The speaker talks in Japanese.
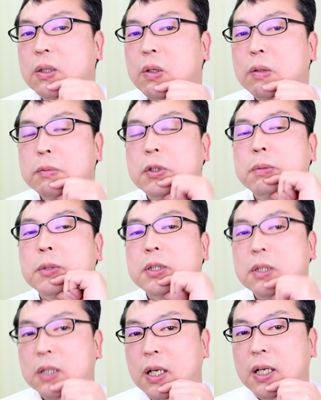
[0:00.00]
と思いま
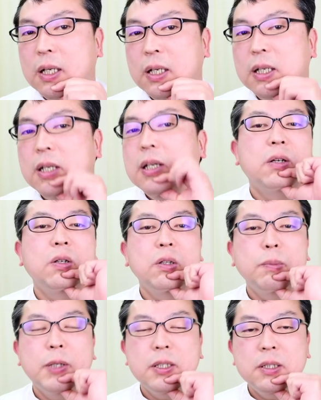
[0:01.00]
すが、こ
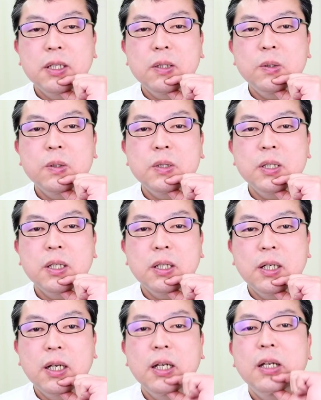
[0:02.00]
のマッサージをしな
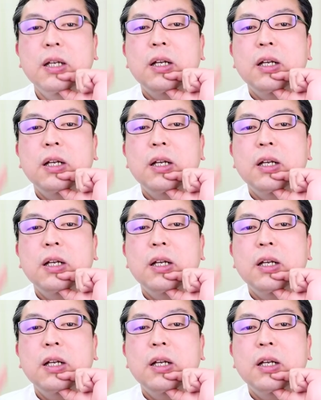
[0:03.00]
がら、